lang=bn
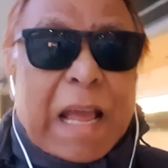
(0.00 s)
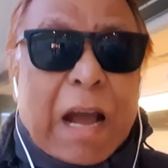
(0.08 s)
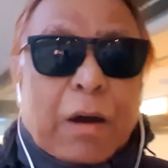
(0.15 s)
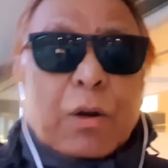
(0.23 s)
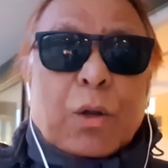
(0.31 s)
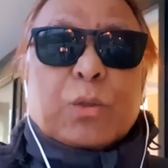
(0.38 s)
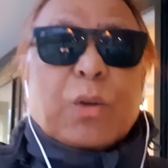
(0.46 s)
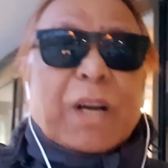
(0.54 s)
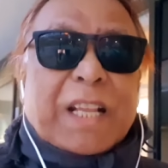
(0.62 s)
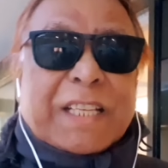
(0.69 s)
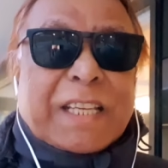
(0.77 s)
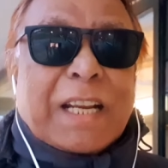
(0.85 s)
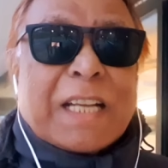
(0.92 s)
এখন নতুন
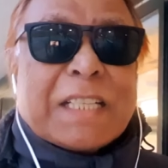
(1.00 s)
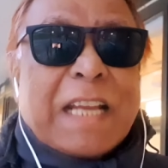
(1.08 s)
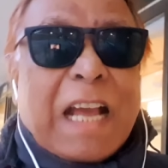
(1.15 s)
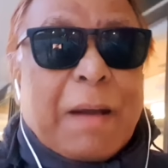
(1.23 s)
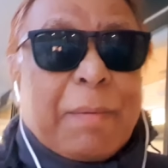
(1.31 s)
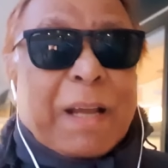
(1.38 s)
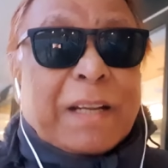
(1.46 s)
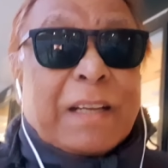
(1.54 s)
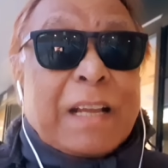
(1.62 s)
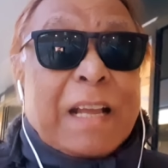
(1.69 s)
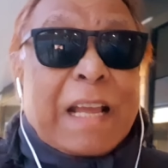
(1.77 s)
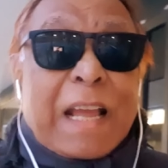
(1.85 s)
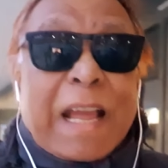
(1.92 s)
একটা ছেলে সে আবার
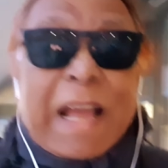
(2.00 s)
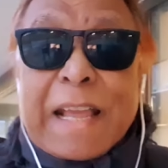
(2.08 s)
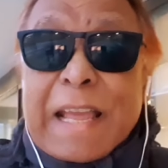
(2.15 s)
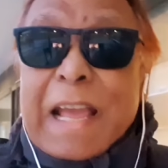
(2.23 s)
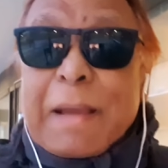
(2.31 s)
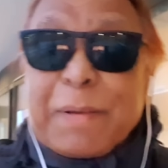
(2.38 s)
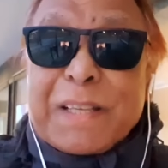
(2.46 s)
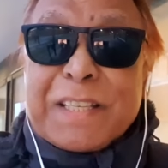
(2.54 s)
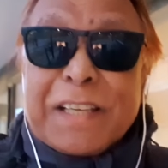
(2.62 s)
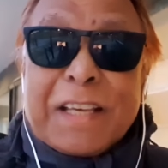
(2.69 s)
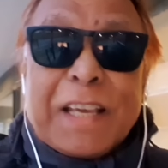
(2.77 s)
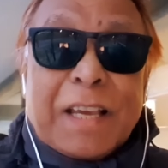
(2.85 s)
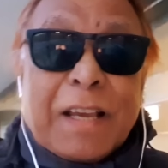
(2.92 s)
এই এবিসি